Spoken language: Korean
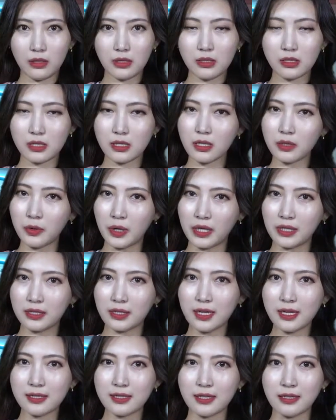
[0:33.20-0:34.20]
시
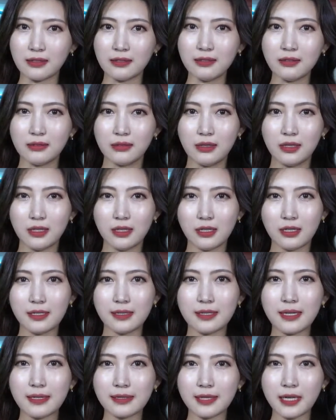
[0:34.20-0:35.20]
관계자는
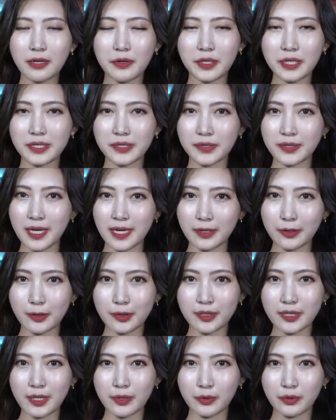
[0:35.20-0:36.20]
일상생활에서
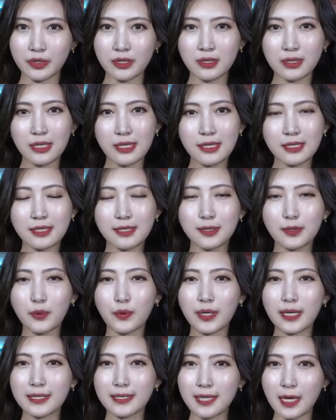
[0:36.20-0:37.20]
사건, 사고는
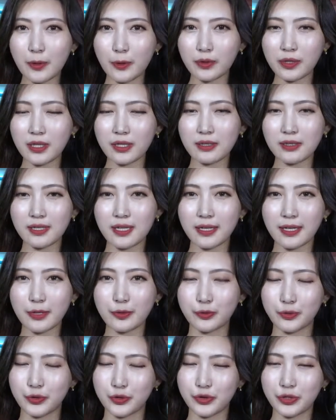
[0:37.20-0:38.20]
신속한 상호대응체계
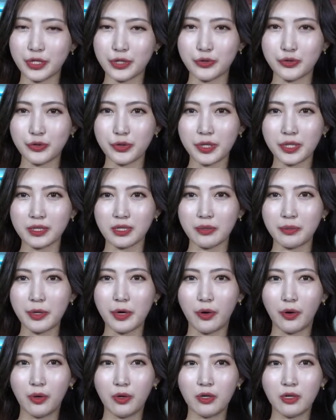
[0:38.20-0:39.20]
구축이
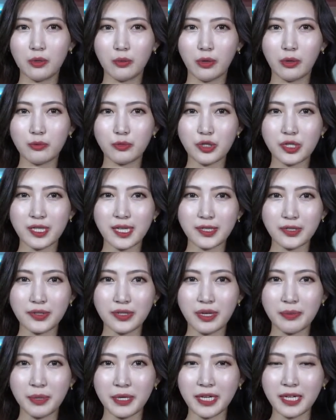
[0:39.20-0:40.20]
중요하다며 범죄 사전
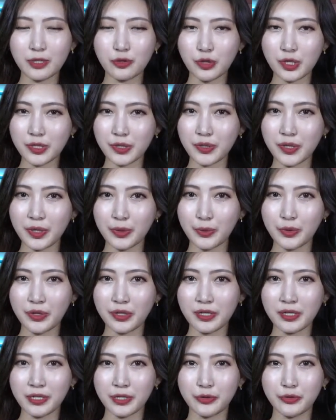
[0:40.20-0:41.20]
예방에 최선의
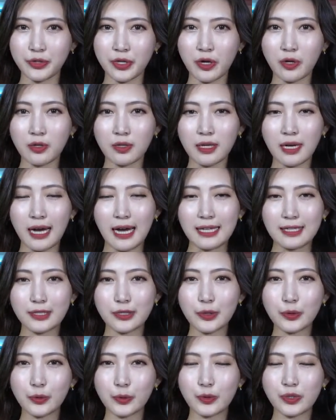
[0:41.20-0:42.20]
노력을 기울여
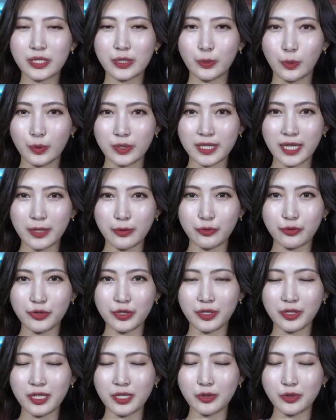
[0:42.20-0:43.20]
안전도시 논산
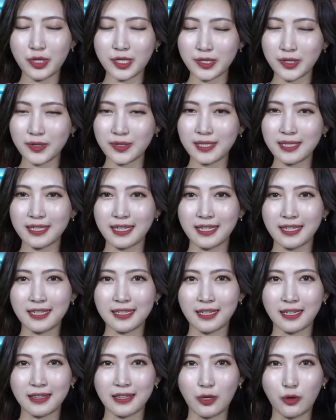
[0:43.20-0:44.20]
구현에 최선을
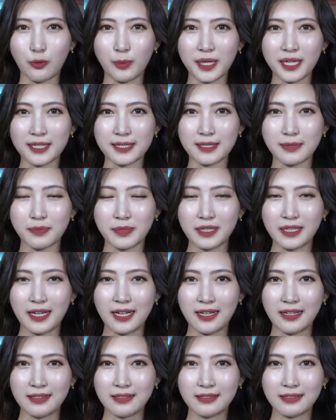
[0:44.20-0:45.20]
다하겠다고
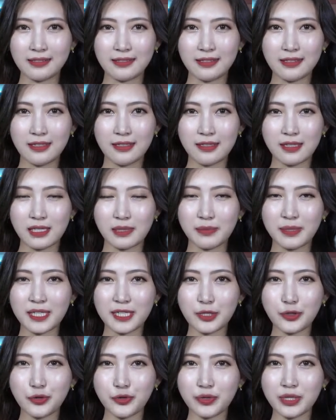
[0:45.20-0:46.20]
말했습니다.
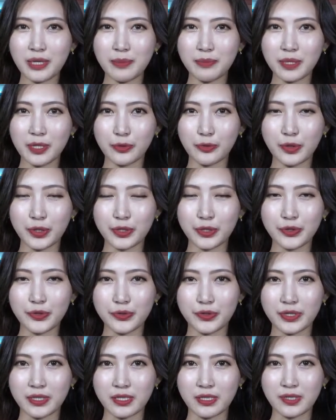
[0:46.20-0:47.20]
지금까지 충남 네트워크
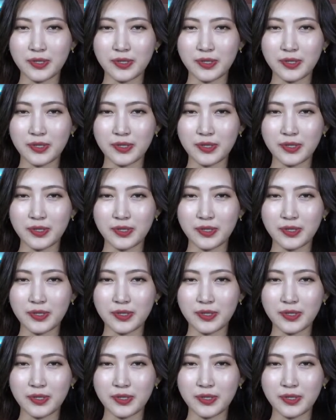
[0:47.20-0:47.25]
뉴스